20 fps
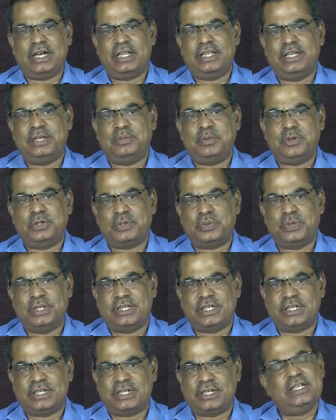அதை போட்டு
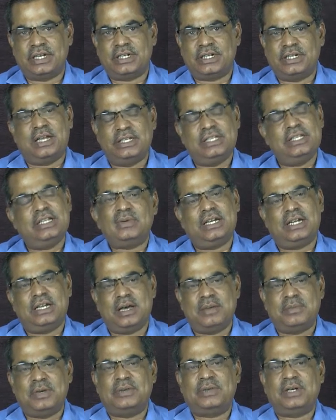வைத்திருக்கிறார்கள்
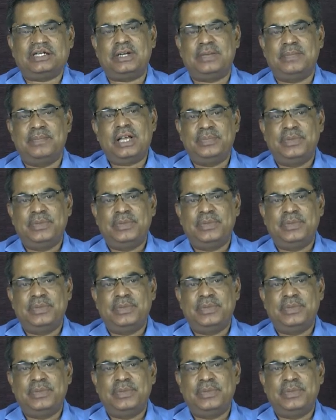இதிலெல்லாம் அவர்